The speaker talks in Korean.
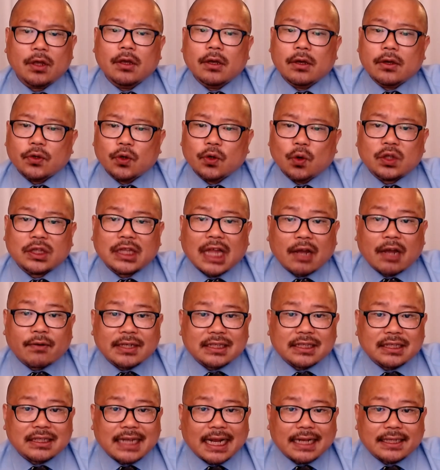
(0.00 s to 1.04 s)
요따위
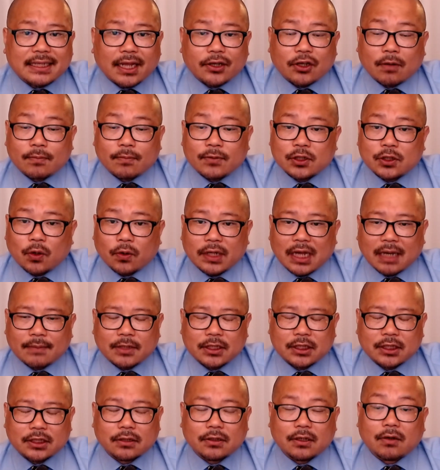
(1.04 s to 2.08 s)
쓰잘데기 없는 소리
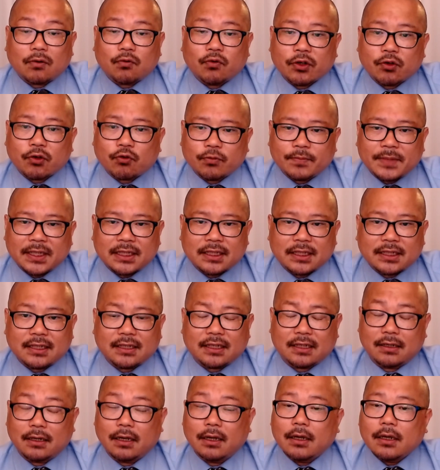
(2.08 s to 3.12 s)
하면서 우리 국민들
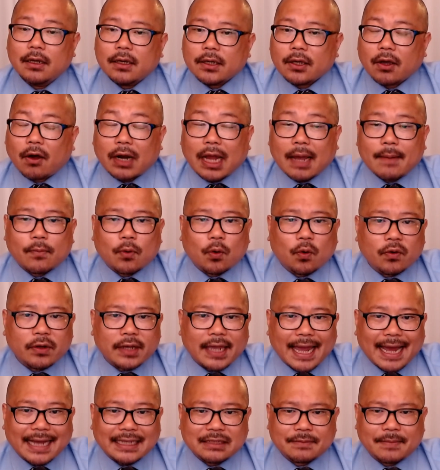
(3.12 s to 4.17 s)
혈압 오르게
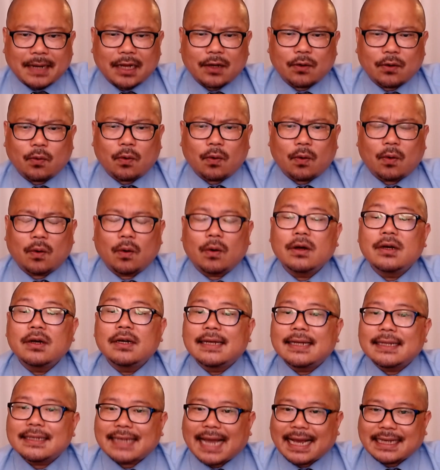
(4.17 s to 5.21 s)
하지 말고
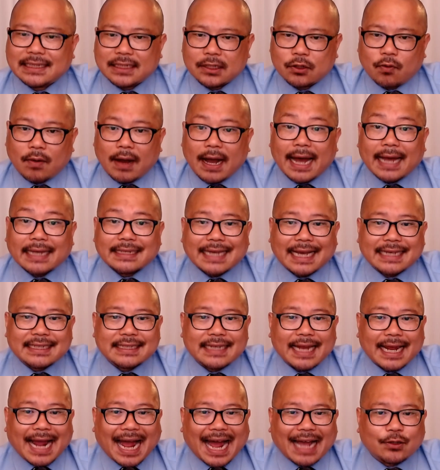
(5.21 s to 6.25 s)
자신과 자신의
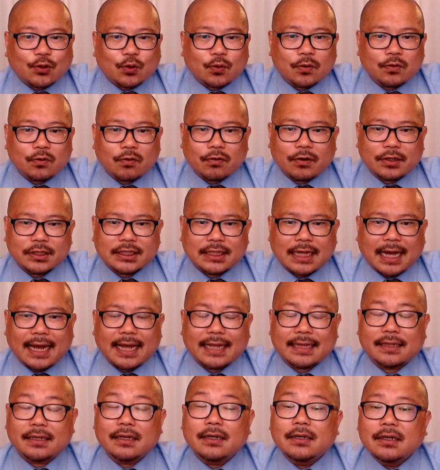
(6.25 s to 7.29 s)
가족을
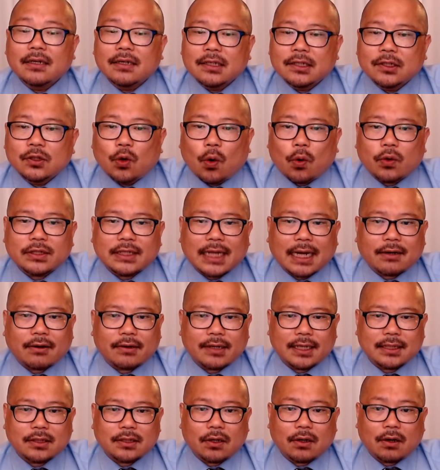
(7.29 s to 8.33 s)
둘러싼 의혹
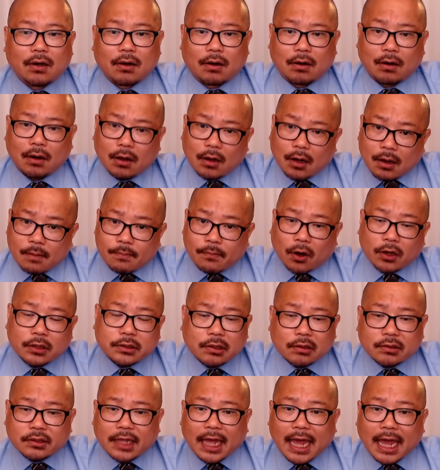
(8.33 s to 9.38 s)
사건에서 벌써
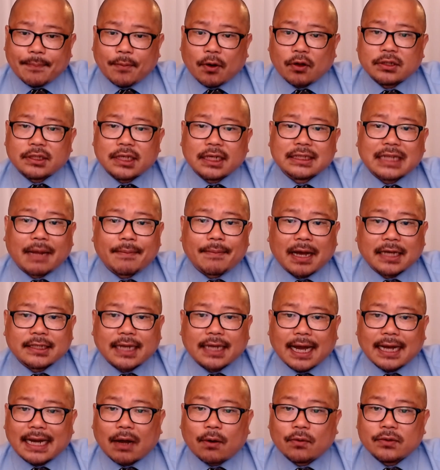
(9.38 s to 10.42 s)
네 번째 사망자가
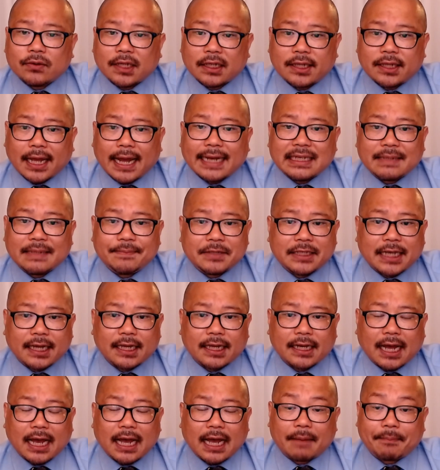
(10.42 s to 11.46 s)
나온 데 대한
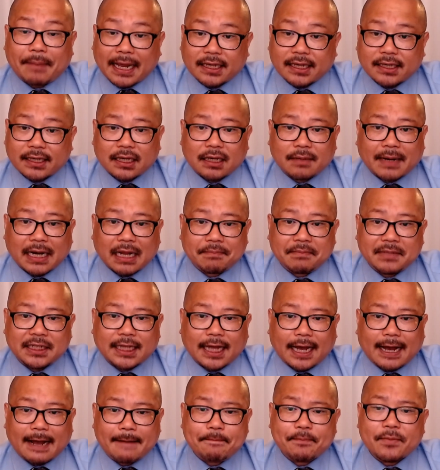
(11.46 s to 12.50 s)
입장이나 밝히기
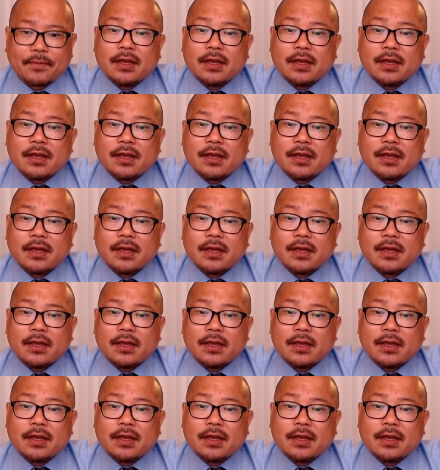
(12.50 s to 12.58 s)
바랍니다.